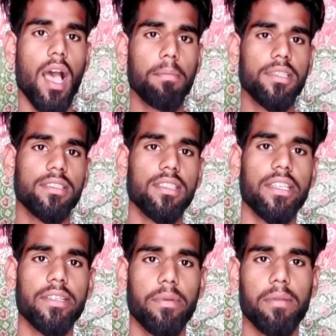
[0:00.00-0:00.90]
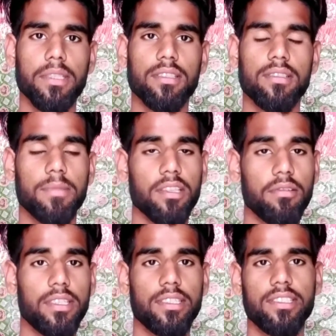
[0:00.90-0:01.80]
आप जैसे एक फेमस
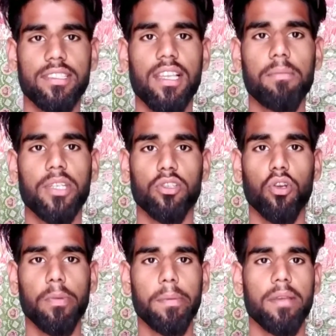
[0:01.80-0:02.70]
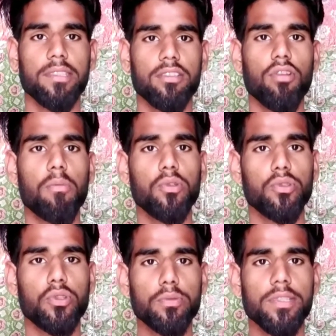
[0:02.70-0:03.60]
मतलब जैसे आप टिकटॉक पर फेमस हैं तो आपको
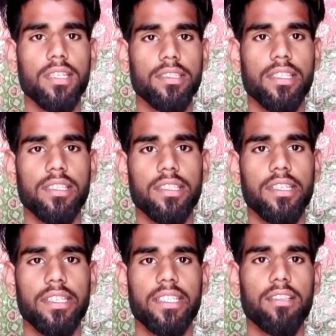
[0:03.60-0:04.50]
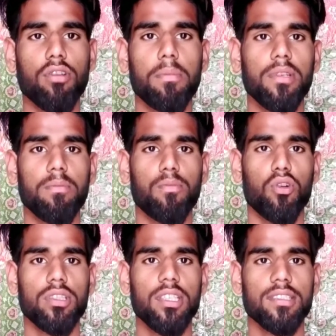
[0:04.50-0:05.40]
यूट्यूब चैनल एजेंसी क्रिएट किया तो आपने
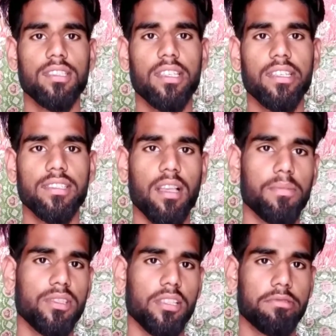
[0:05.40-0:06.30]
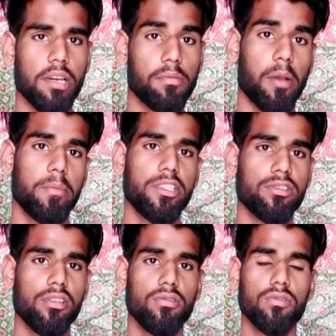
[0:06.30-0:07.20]
बहुत ही आसान तरीके से आपके सब्सक्राइब कंप्लीट
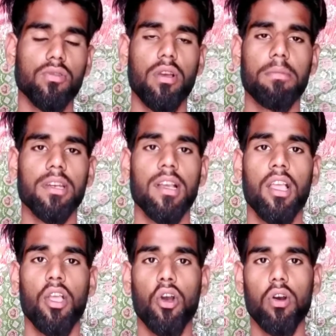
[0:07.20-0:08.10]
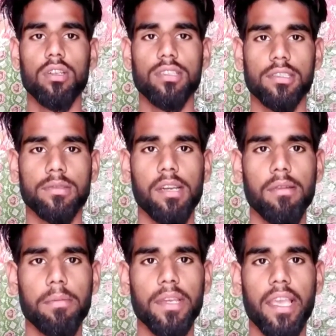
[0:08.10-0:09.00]
हो जाएंगे दोस्तों यहाँ पर और सब्सक्राइबर
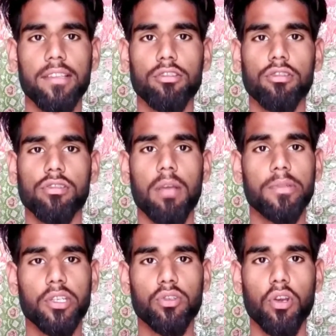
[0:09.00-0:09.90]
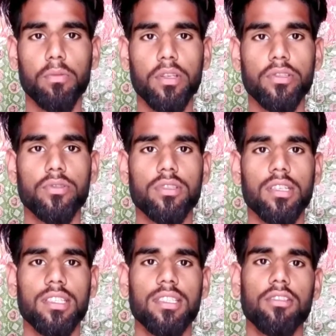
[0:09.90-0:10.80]
आपके हैं तो दोस्तों आप टिकटॉक में यूज़
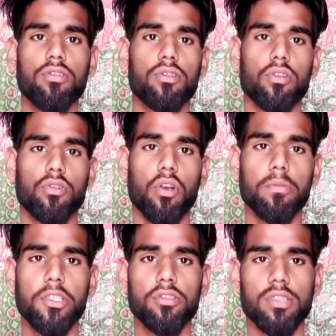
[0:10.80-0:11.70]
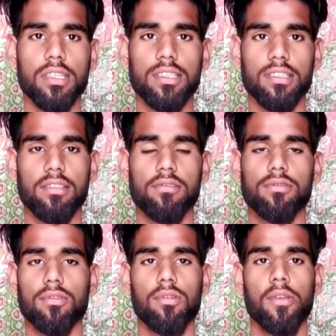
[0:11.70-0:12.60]
करना चाहते हैं तो टिकटॉक भी यूज़ कर सकते हैं
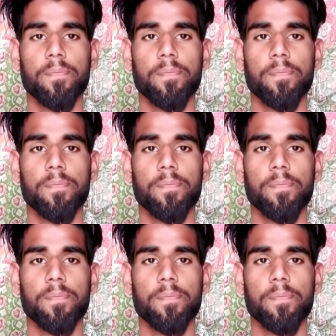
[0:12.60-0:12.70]
दोस्तों